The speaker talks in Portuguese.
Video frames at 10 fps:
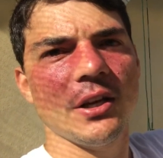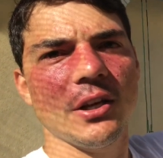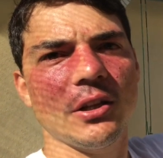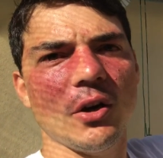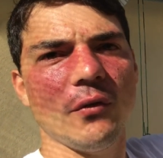
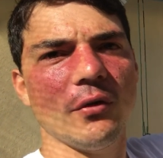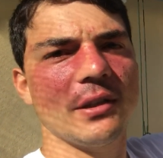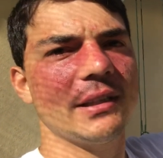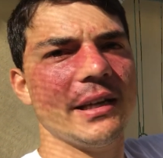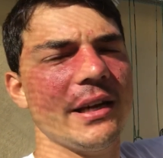Então
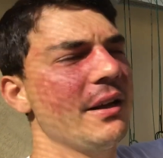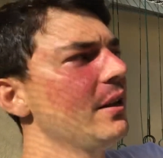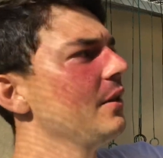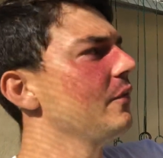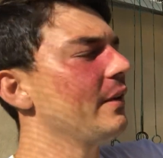você
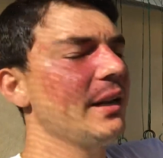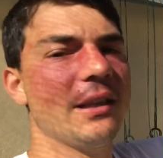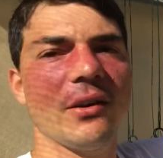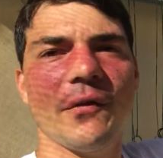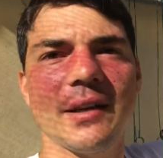vai
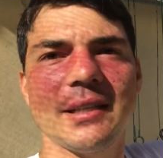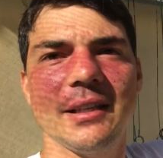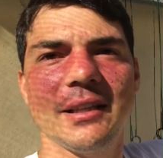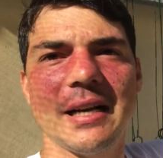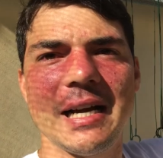ter uma
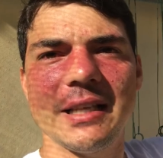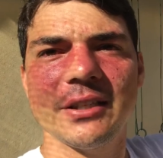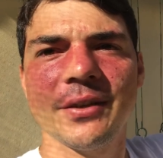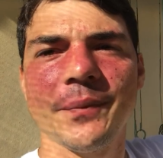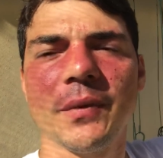facilidade